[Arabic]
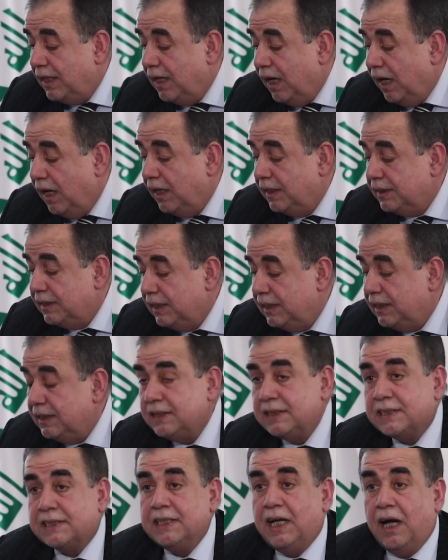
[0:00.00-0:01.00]
الان
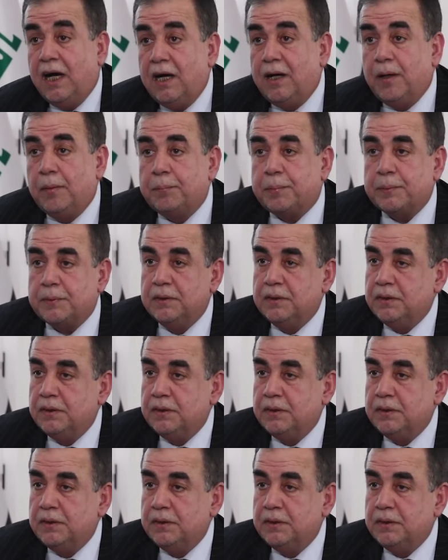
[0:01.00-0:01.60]
الانسحاب